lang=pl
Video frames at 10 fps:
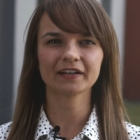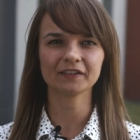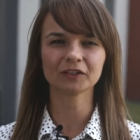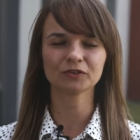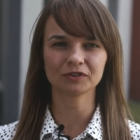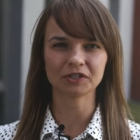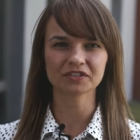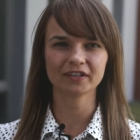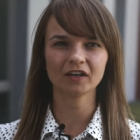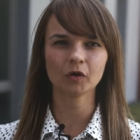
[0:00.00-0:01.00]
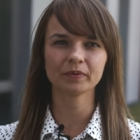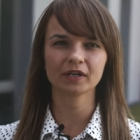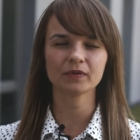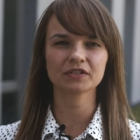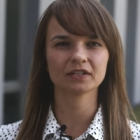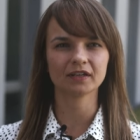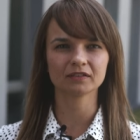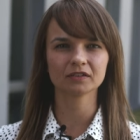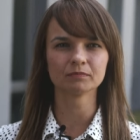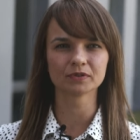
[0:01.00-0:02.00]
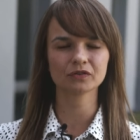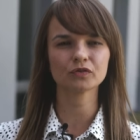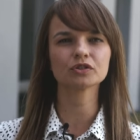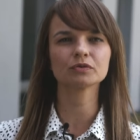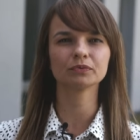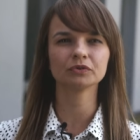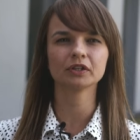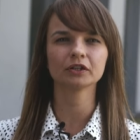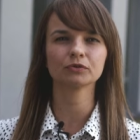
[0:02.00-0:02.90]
architektoniczna opierała się na tym, by stworzyć budynek,